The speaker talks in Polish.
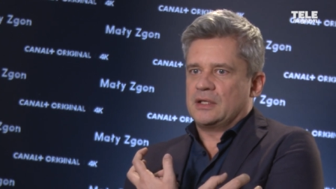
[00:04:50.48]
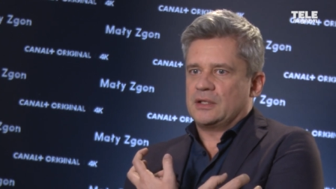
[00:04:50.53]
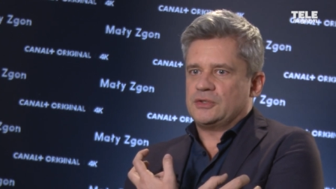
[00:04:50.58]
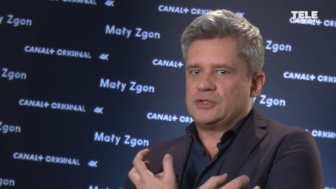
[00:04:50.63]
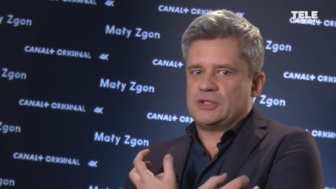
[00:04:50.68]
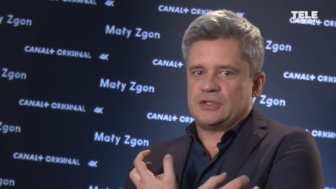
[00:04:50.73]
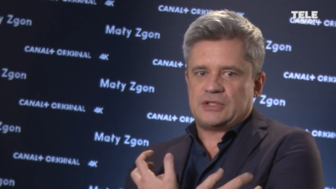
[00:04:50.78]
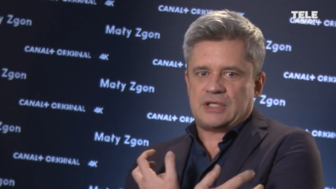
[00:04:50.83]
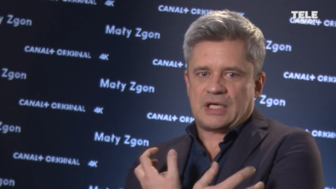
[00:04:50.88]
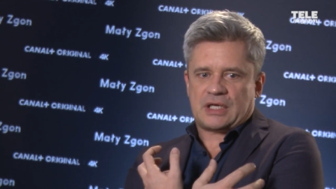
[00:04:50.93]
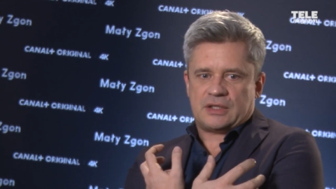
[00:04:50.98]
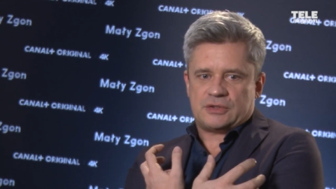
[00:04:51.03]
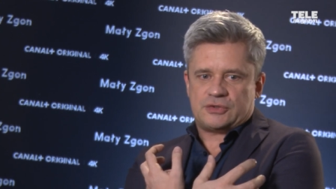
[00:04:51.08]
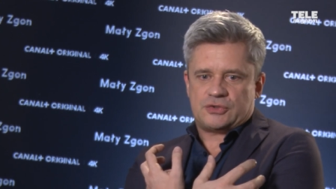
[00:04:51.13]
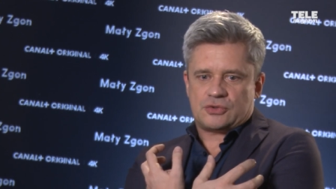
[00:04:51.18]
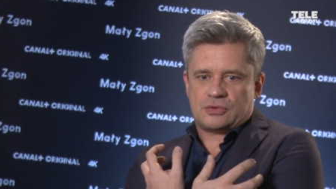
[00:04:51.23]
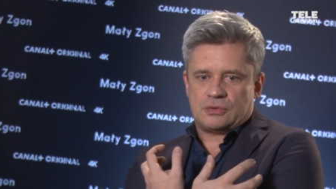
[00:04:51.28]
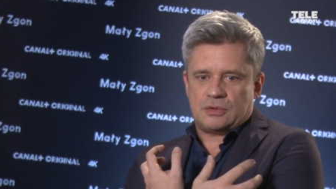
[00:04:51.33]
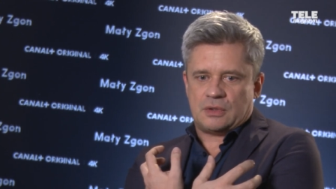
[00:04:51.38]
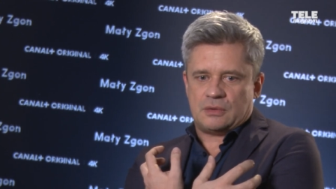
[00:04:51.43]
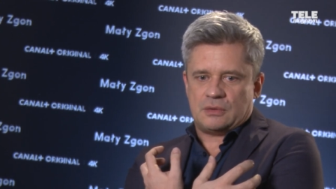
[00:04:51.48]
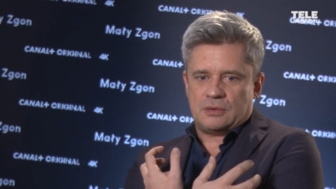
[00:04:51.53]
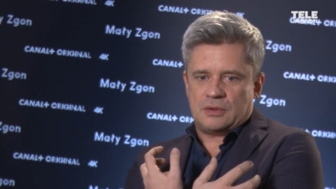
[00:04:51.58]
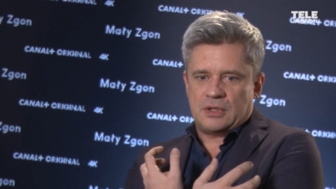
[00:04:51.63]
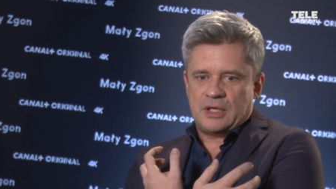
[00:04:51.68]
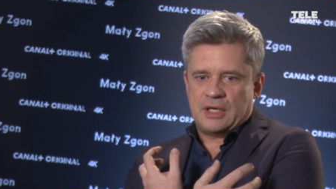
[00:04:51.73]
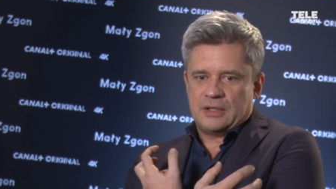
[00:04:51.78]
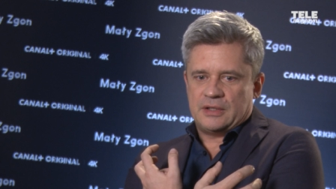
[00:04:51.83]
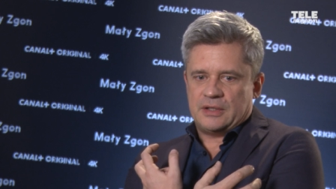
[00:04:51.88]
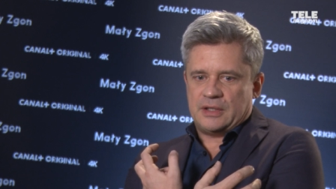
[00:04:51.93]
Gdzieś jakaś czują,
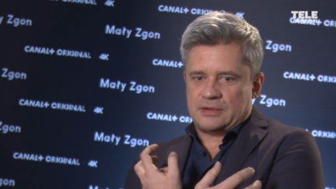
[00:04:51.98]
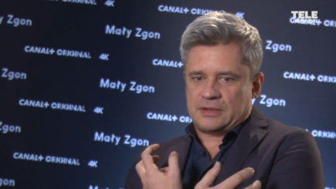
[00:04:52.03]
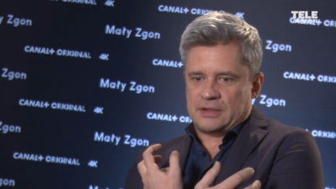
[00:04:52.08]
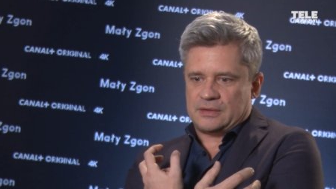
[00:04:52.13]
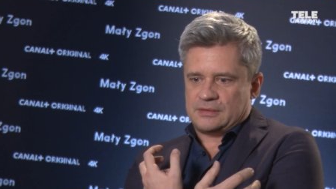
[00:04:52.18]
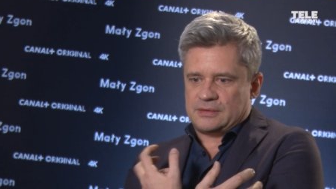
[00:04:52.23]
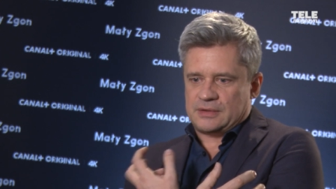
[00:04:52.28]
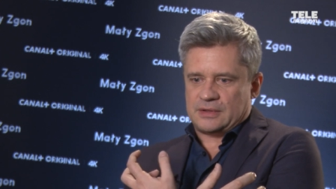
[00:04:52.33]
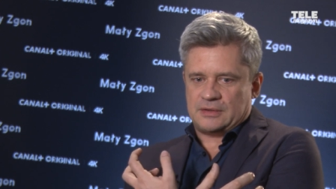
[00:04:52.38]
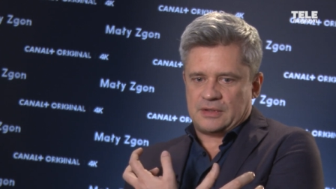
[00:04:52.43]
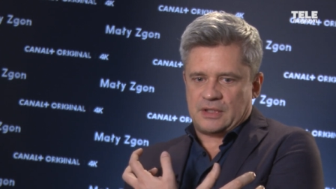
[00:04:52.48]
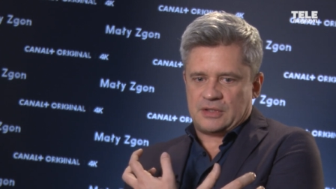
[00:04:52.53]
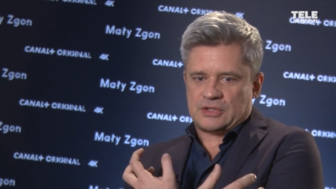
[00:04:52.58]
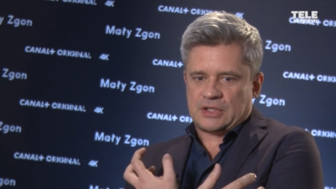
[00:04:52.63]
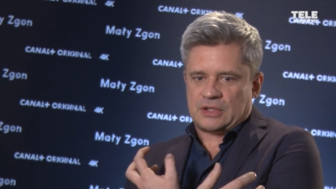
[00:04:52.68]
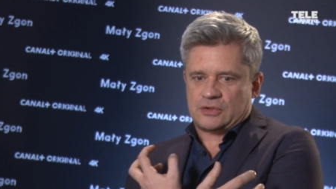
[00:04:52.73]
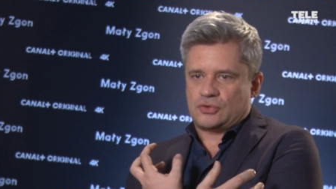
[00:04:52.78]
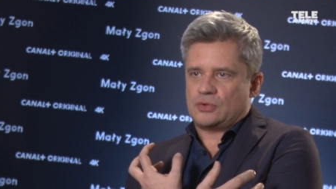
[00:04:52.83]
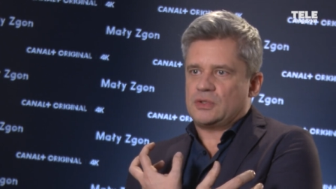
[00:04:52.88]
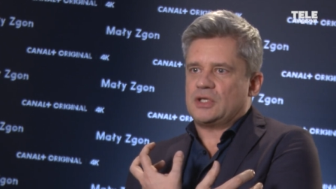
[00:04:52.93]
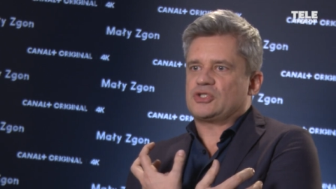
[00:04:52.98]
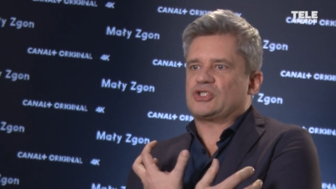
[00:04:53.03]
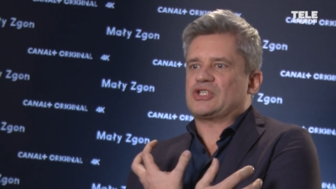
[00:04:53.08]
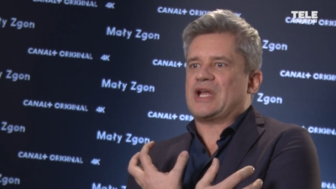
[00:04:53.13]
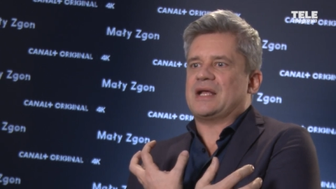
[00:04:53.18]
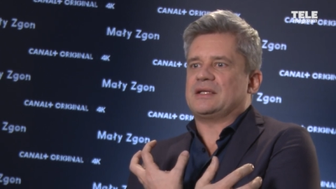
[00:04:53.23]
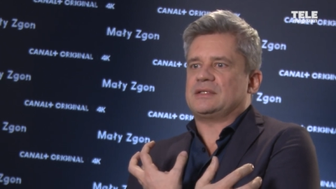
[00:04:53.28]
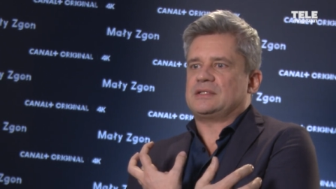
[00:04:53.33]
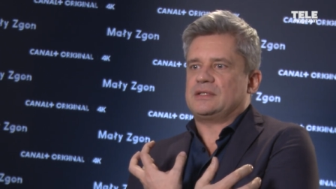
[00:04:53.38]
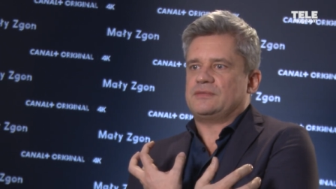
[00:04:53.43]
ten, ten Ryszard czuje
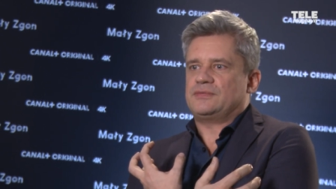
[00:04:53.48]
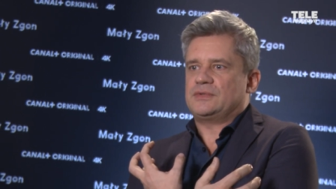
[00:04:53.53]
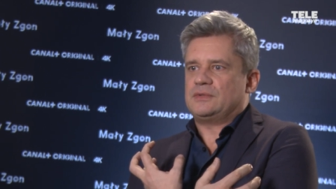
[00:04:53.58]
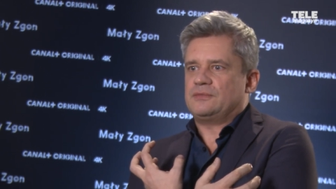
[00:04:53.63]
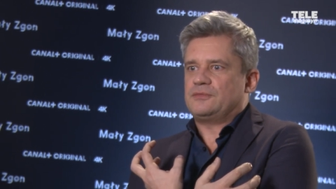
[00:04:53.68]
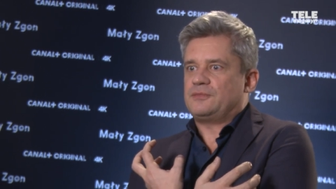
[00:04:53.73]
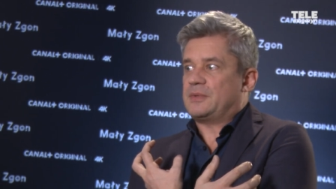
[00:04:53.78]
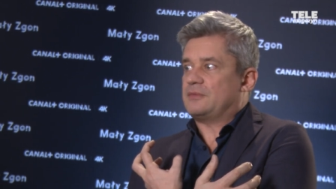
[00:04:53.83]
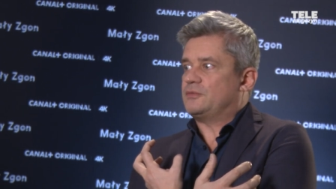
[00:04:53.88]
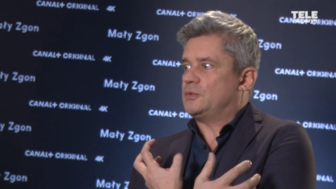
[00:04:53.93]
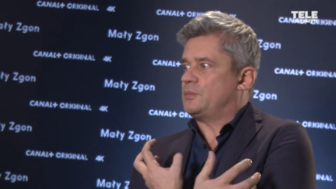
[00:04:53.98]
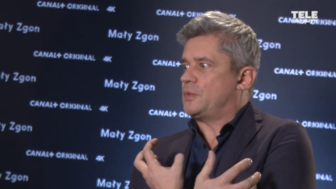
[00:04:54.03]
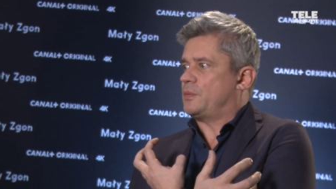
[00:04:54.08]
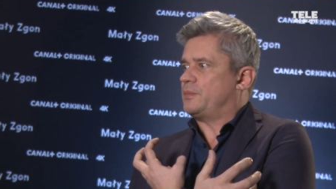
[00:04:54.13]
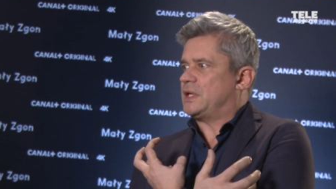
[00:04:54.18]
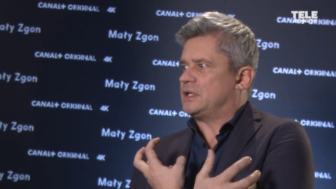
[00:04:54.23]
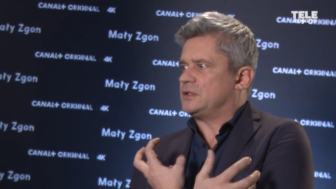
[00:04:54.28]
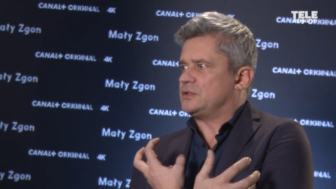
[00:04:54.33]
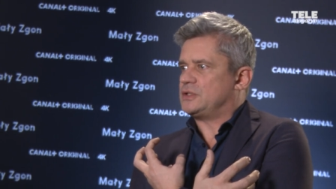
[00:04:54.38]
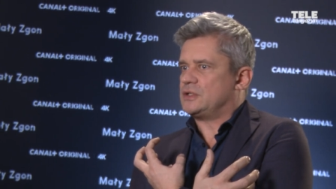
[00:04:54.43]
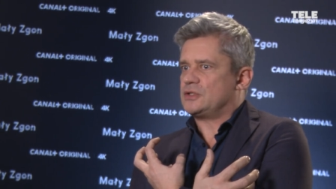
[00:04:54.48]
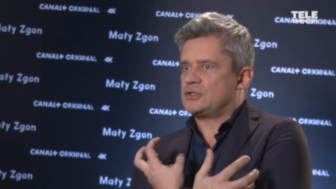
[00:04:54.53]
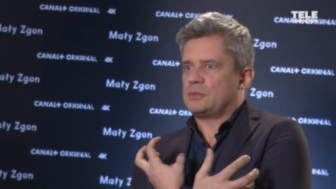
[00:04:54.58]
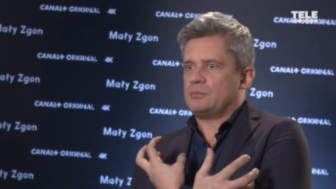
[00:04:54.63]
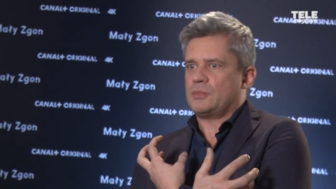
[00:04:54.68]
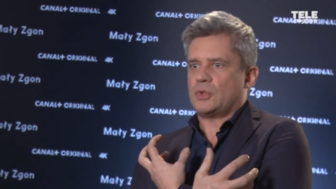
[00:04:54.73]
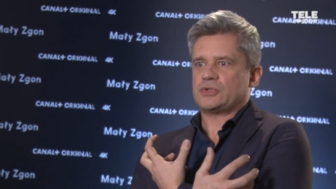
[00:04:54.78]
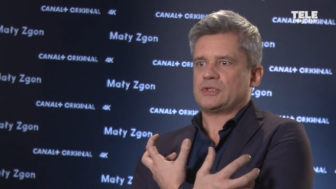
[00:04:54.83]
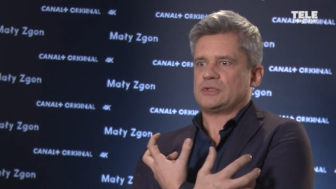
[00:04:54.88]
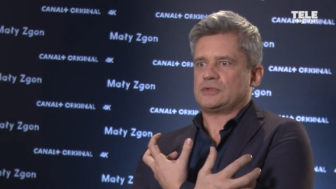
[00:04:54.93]
szansę w, tym, w pewnym momencie, że
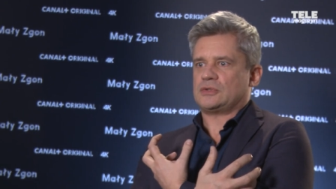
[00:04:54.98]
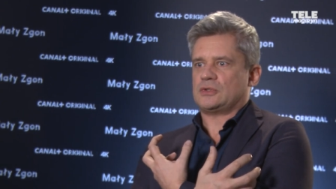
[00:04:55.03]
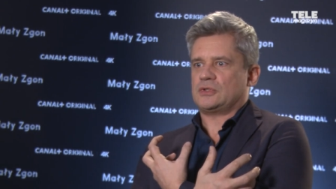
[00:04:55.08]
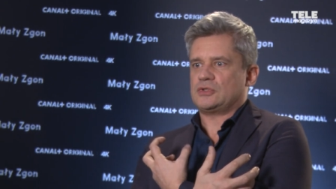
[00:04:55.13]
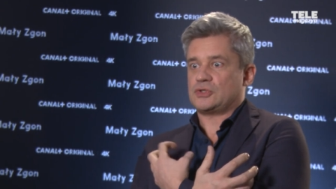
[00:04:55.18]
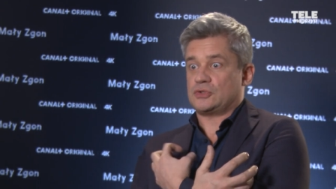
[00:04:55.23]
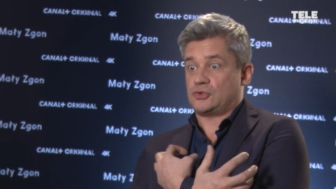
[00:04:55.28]
może coś,